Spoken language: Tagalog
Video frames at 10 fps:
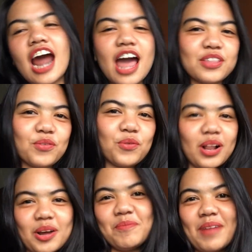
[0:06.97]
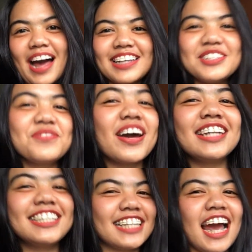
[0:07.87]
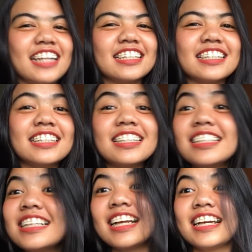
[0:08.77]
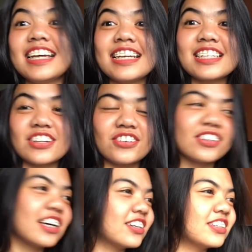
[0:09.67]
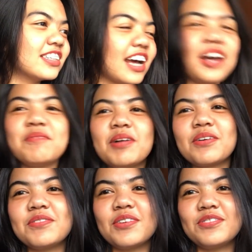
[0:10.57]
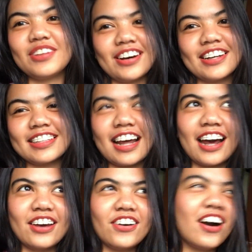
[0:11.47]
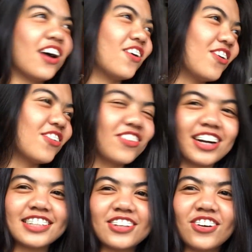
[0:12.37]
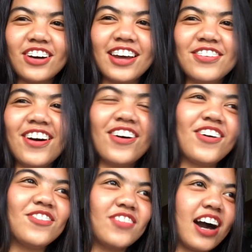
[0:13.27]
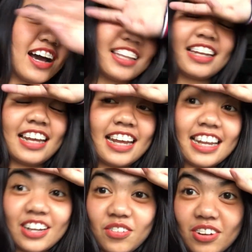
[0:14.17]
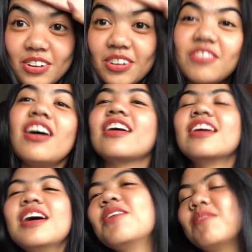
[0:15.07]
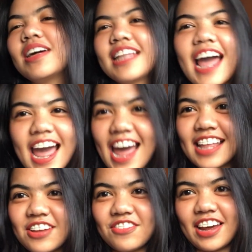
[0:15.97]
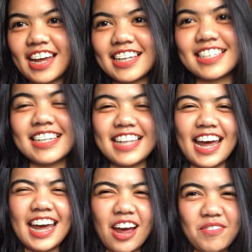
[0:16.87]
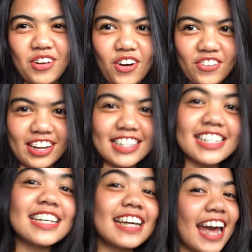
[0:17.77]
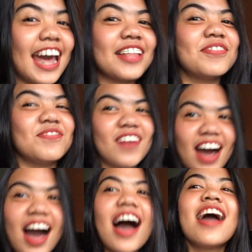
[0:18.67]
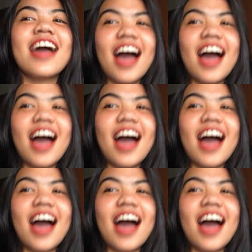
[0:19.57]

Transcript: and welcome back to my channel. So, ngayon ay magbablog tayo. Ang awkward ko. Ewan ko kung bakit naman na vlog. But anyways, today I'm going to get my